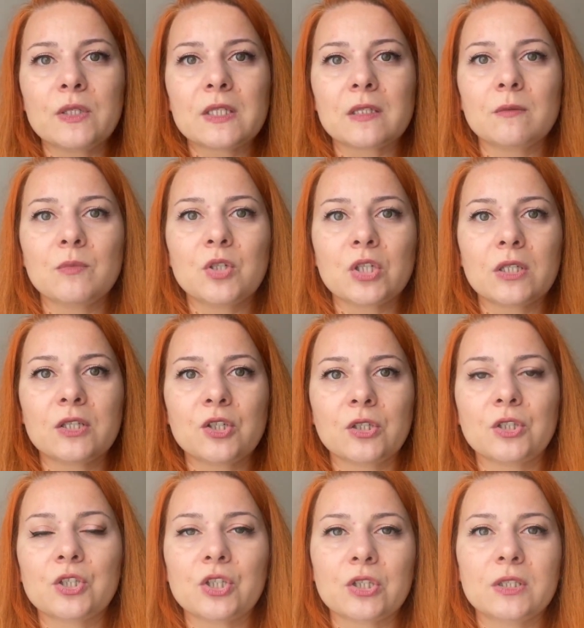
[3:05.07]
isim işte
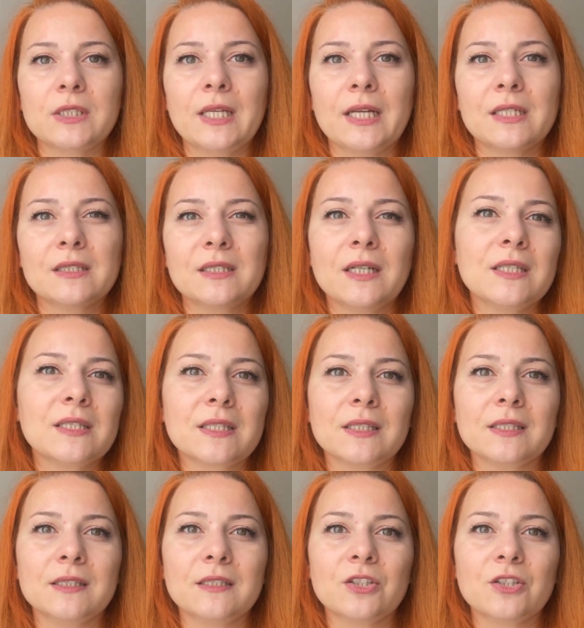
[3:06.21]
çalıştığı yer title'ı